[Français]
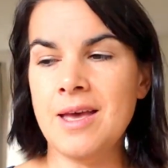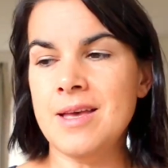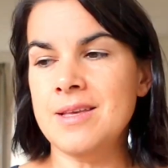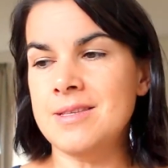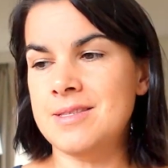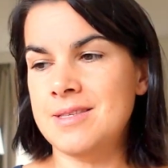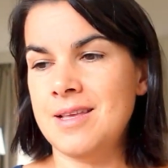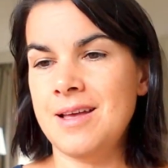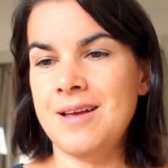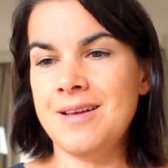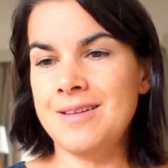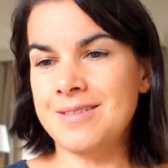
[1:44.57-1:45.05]

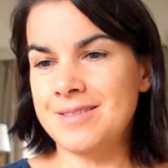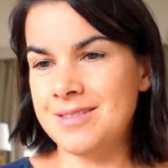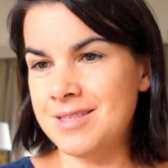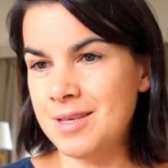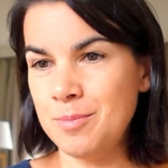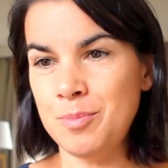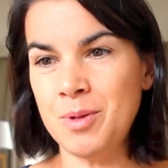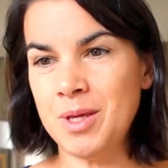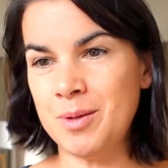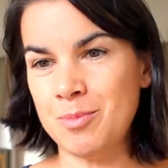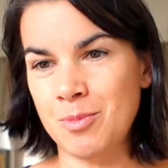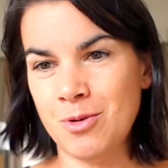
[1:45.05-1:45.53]
Ça,
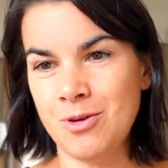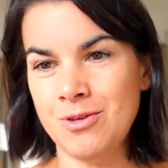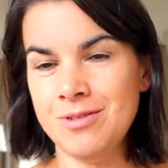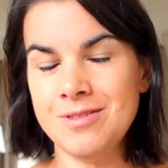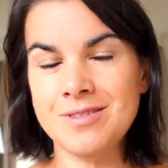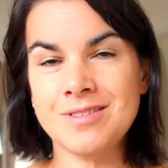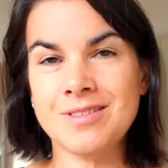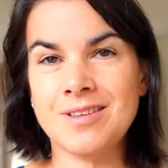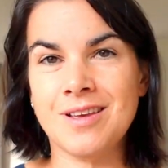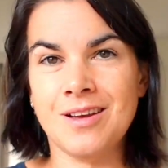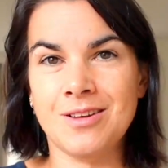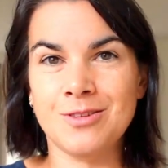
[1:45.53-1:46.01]
typiquement,
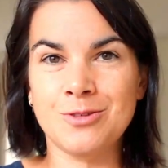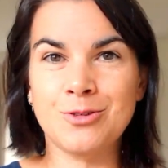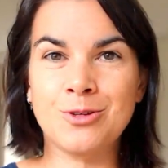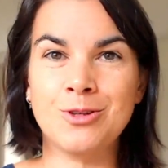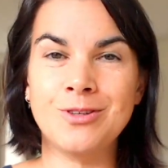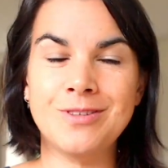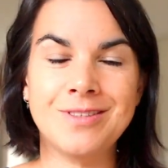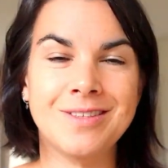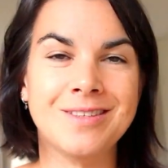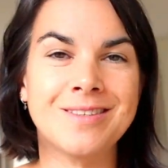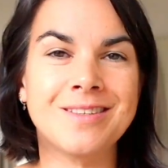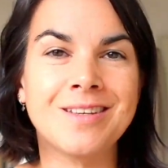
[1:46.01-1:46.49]
c'est un
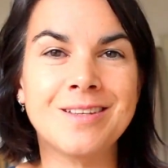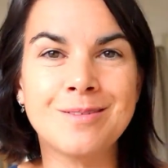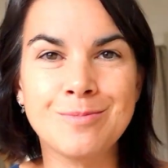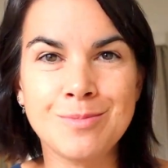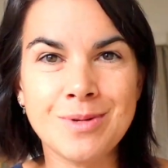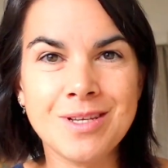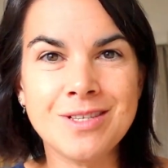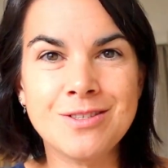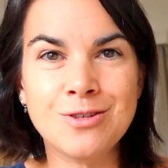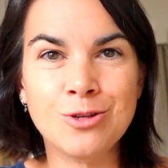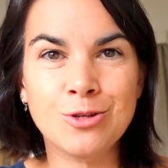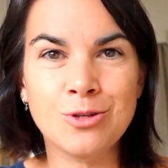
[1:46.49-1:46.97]
truc, si tu as une
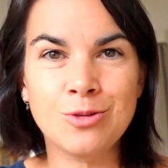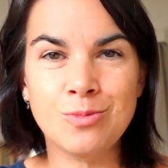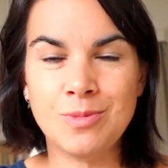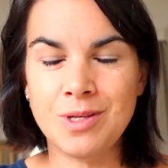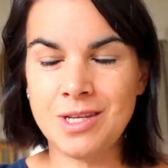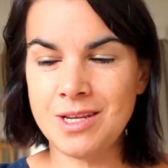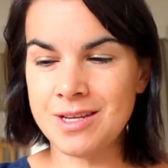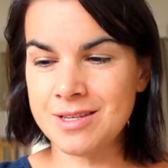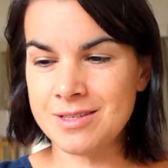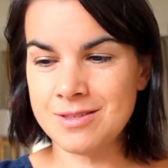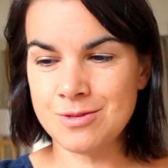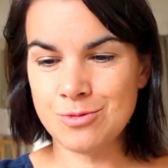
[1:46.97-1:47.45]
blessure
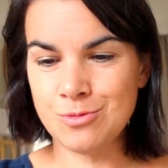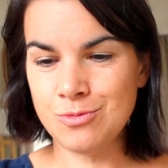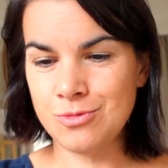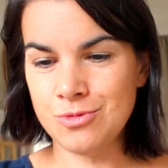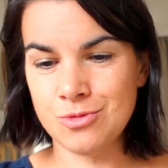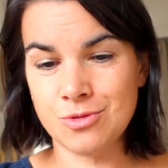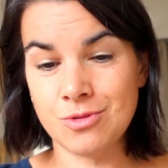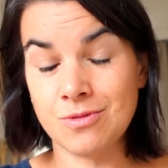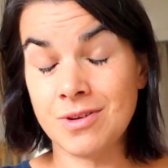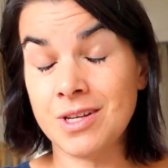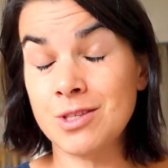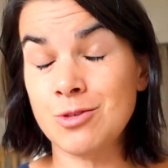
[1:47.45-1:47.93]
d'humiliation,
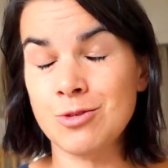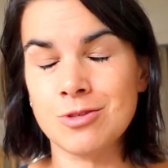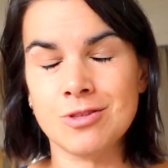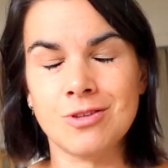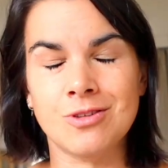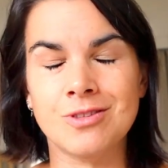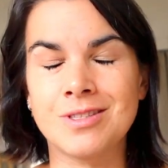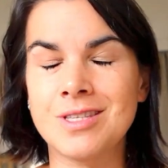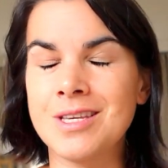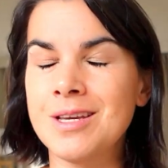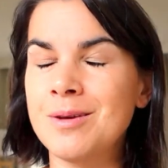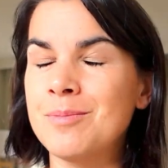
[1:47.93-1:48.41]
tu vas te
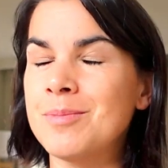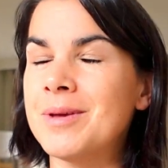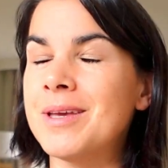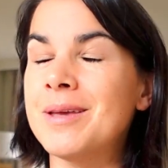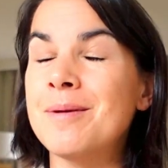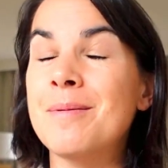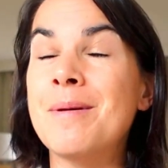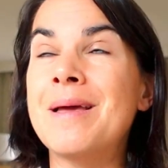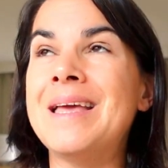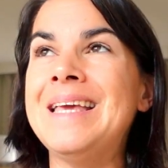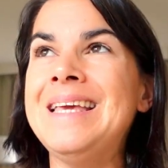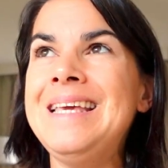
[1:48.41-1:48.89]
sentir mais
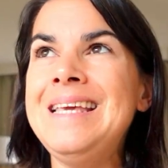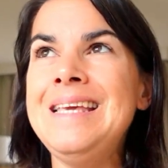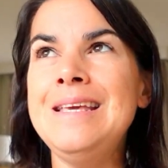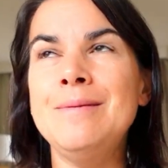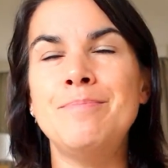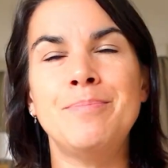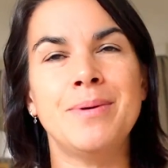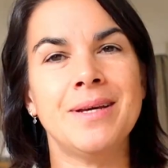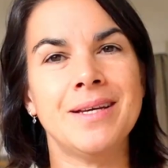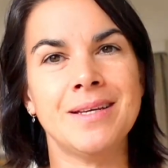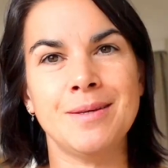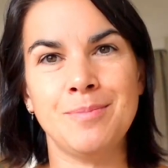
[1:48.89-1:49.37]

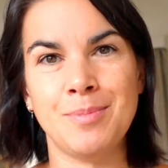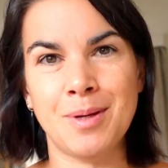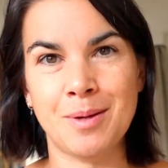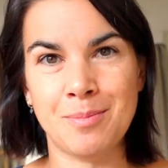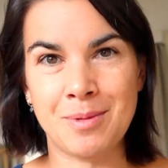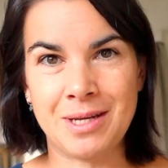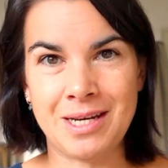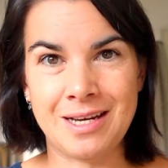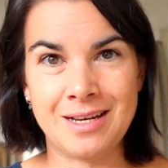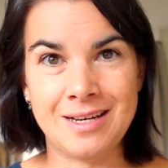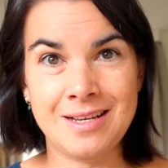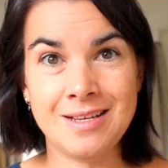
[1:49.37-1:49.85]
hyper hyper
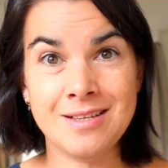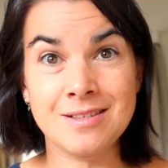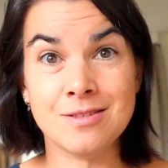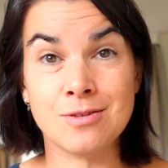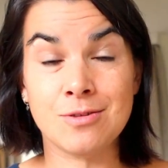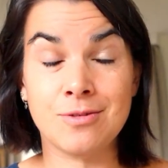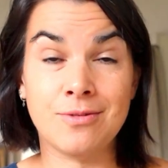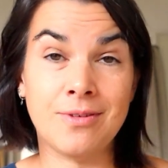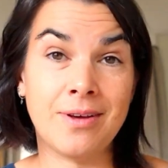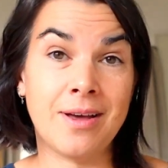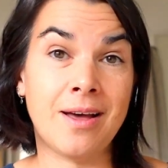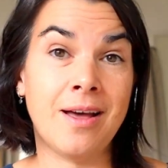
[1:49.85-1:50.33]
mal à l'aise,
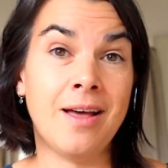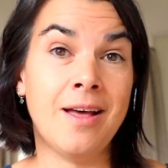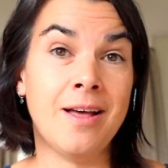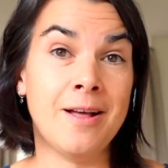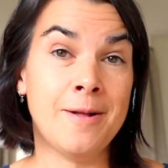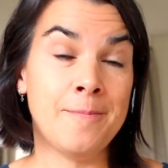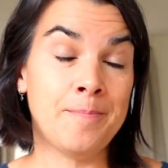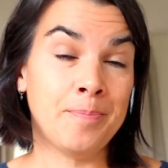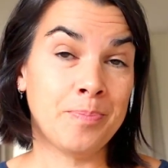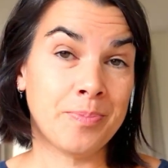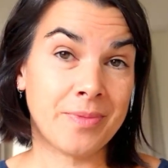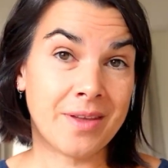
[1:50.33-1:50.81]
tu vas
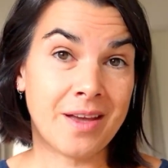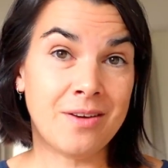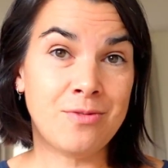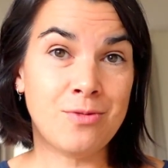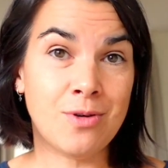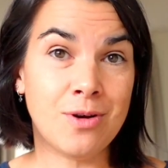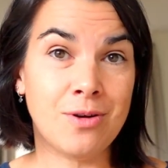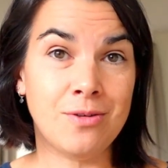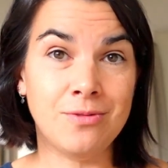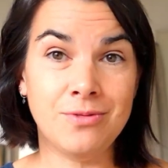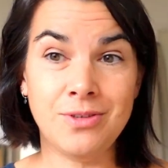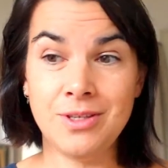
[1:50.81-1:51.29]

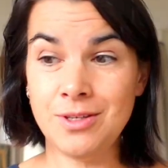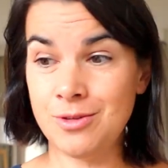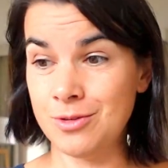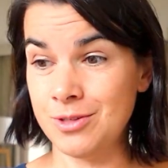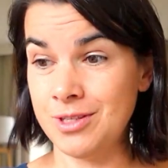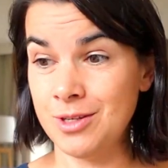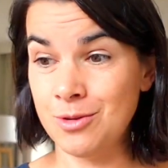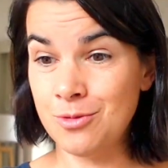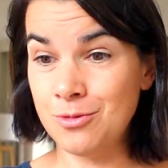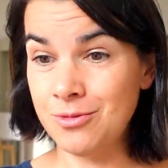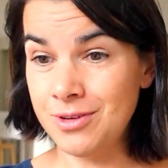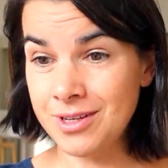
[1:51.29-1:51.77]
avoir envie que
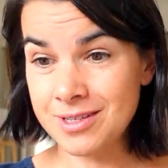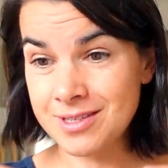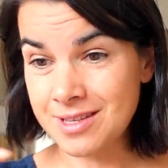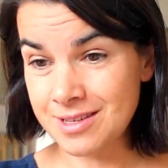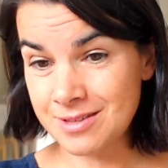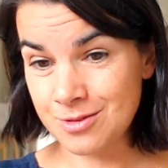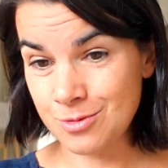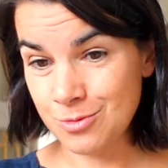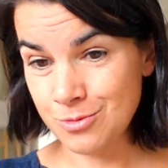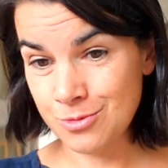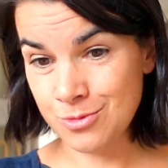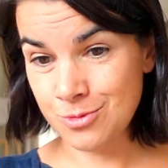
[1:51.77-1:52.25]
des
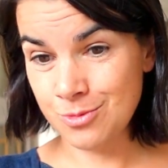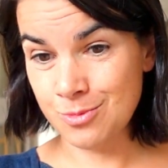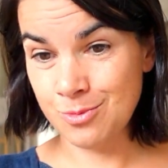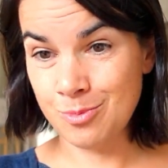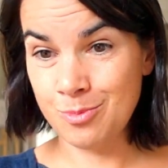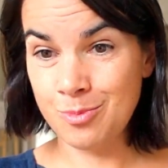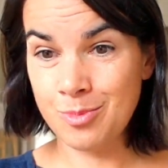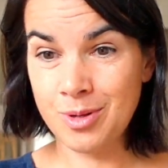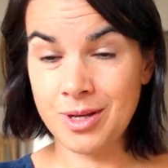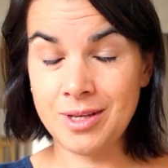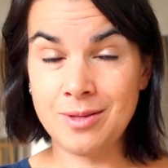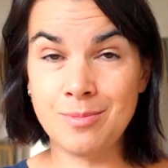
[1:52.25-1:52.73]
conversations
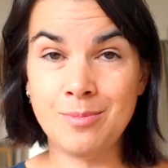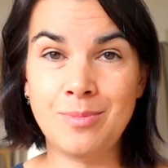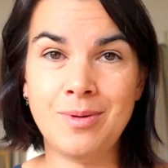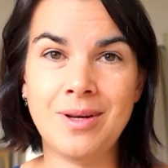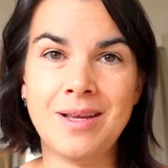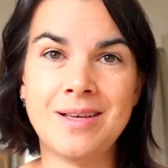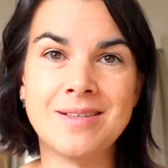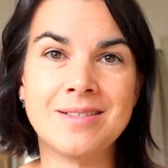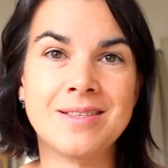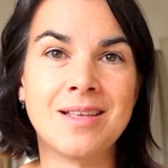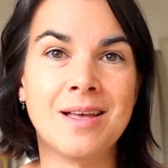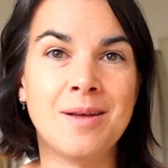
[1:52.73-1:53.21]
prennent
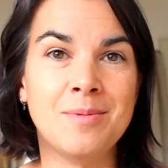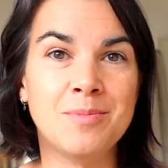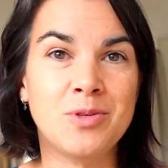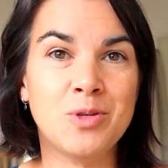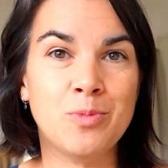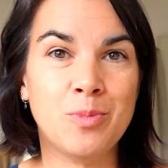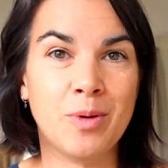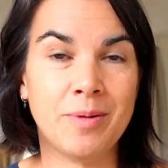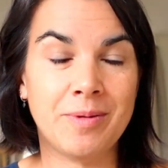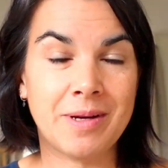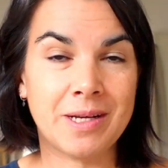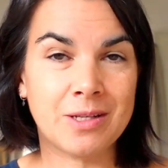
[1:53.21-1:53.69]
place un petit
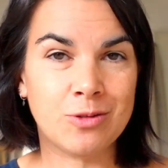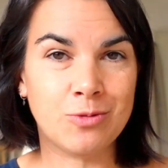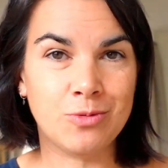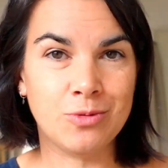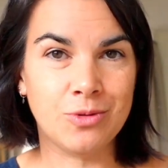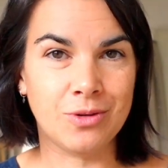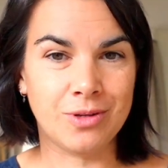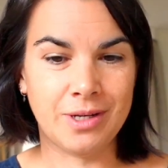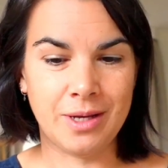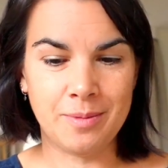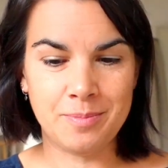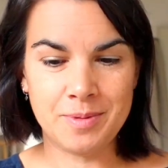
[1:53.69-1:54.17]
peu partout
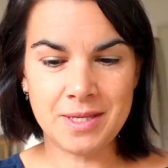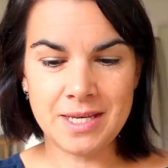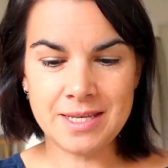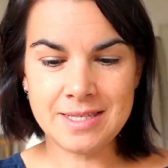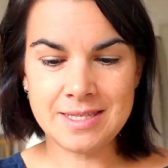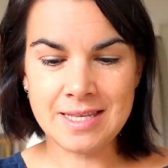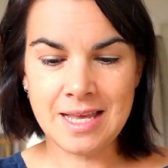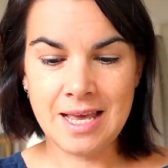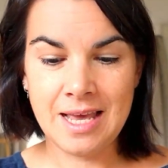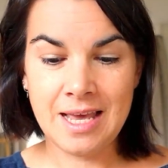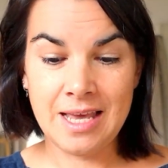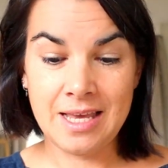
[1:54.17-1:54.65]
dans la
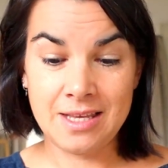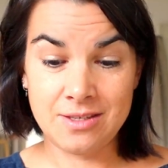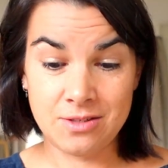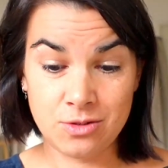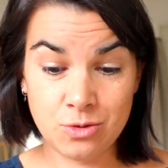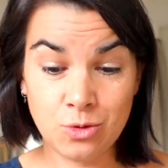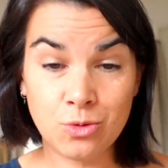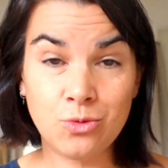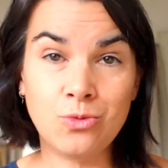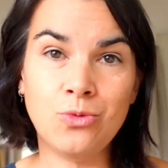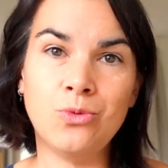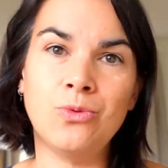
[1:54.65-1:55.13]
pièce, et
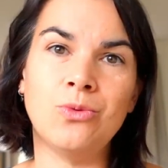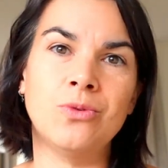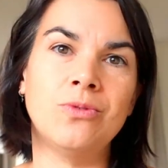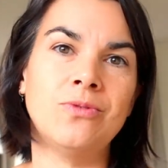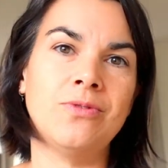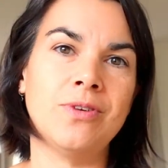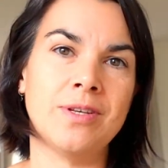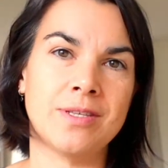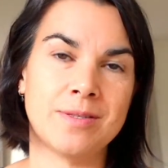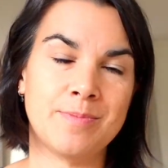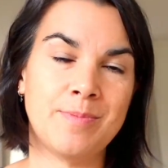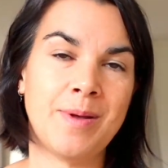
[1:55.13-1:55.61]
surtout qu'on ne
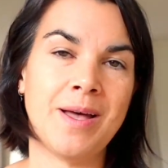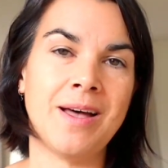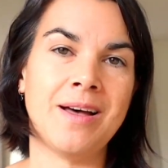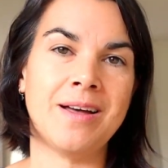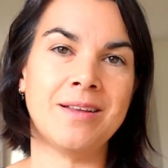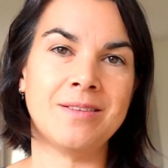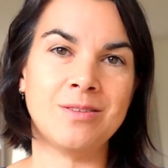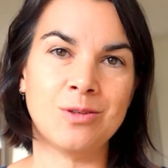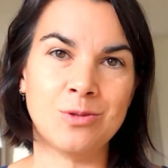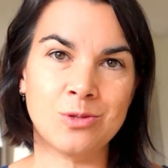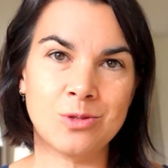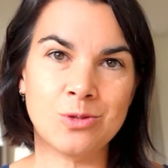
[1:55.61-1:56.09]
fasse pas
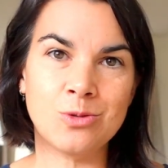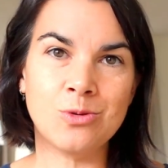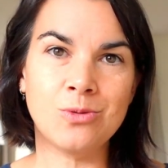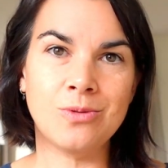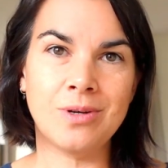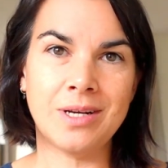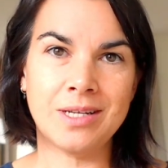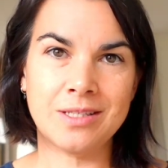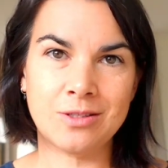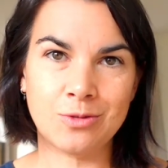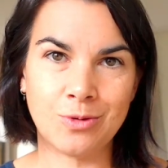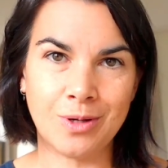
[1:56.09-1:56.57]
attention
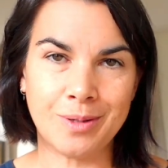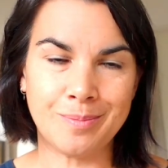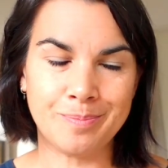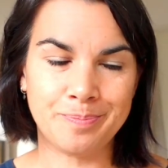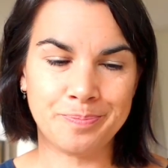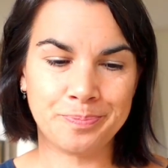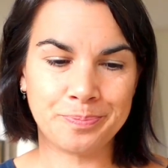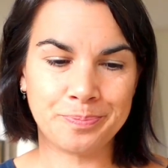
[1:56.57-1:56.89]
à toi.